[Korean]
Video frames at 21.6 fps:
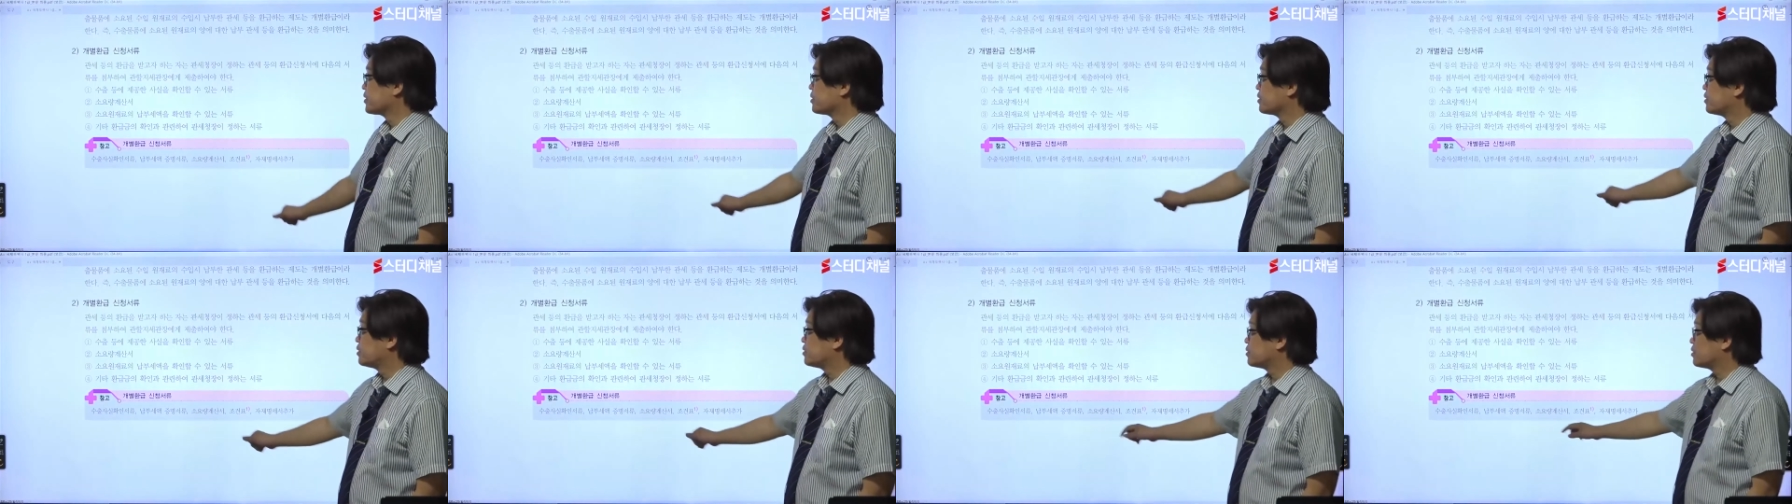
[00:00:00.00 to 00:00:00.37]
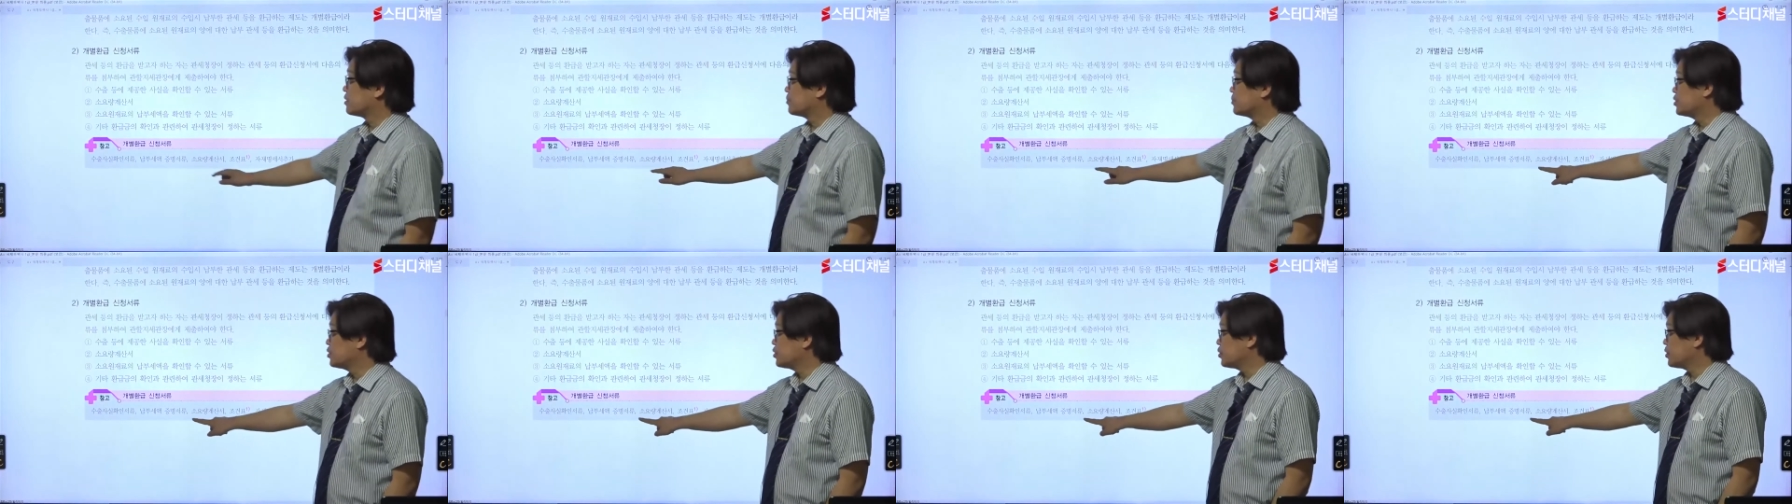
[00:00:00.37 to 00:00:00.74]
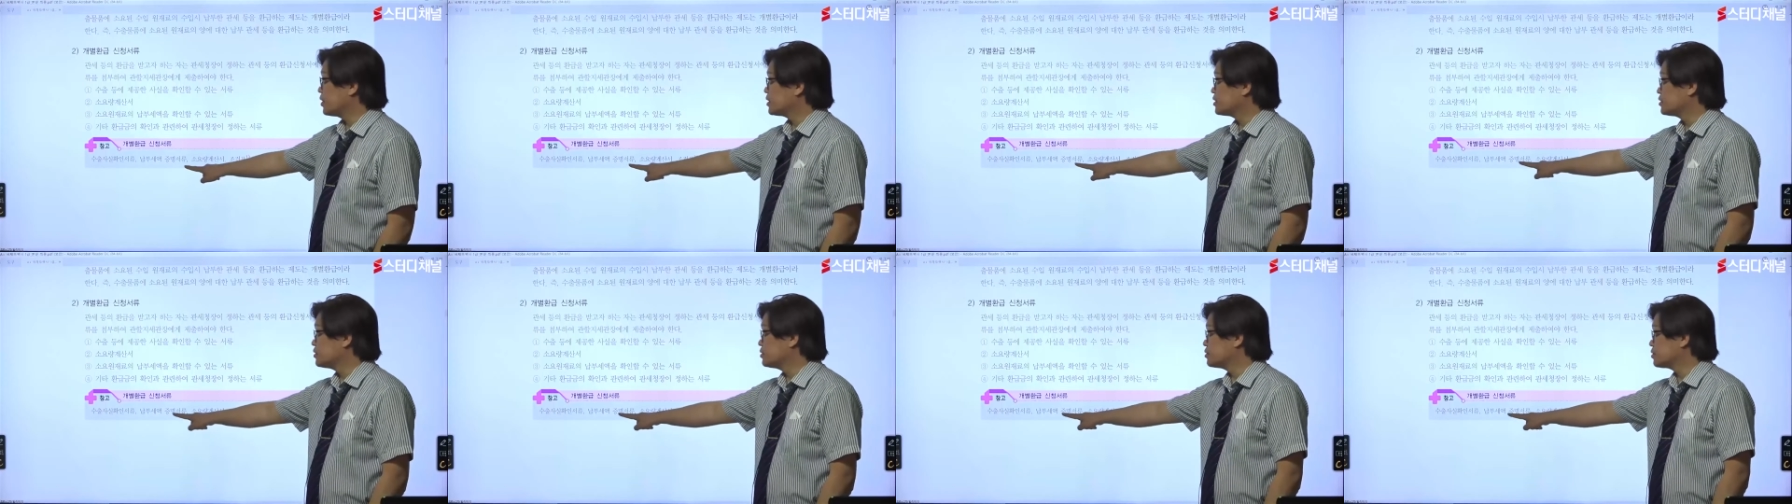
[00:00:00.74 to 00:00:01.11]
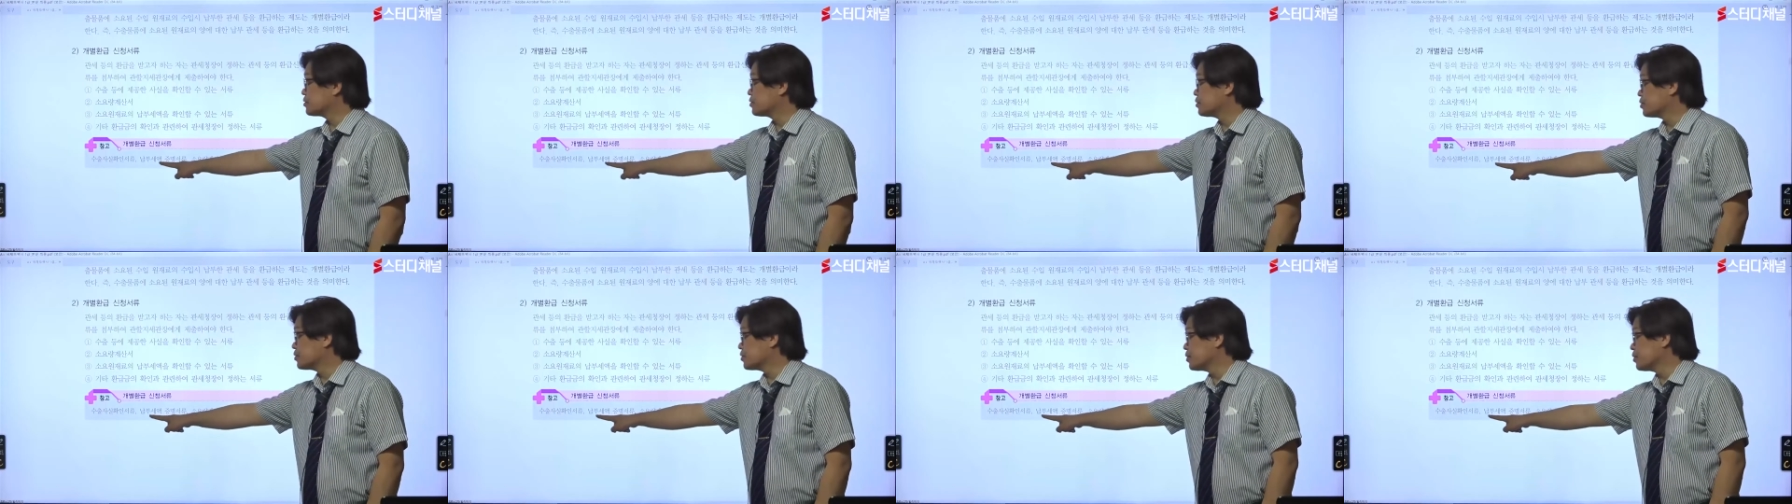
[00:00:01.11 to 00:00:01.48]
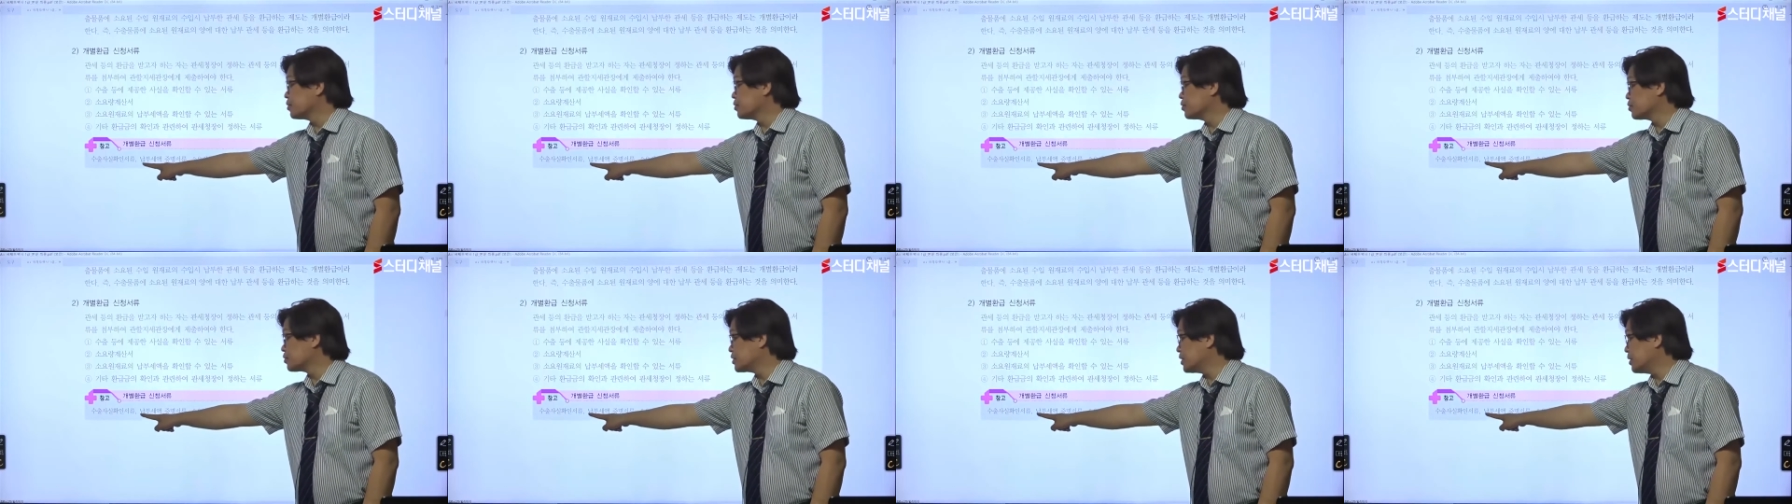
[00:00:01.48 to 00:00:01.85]
그래서 필요한 신청 서류,
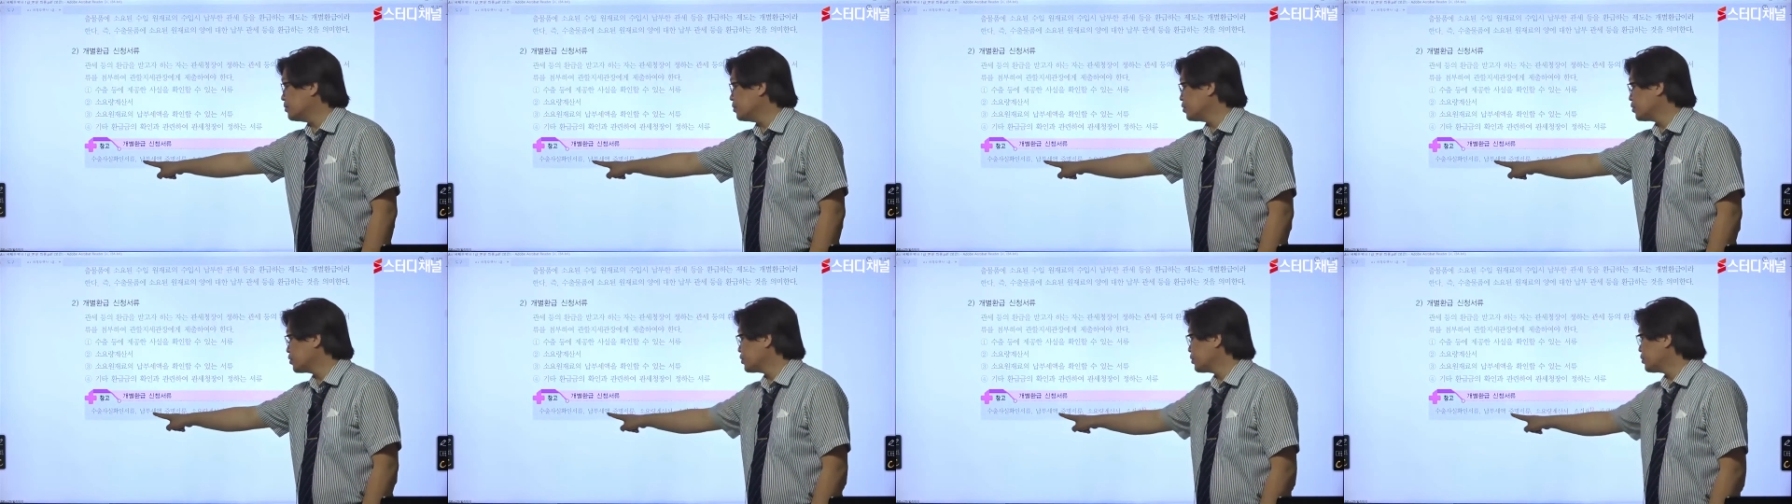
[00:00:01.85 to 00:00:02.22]
요 참고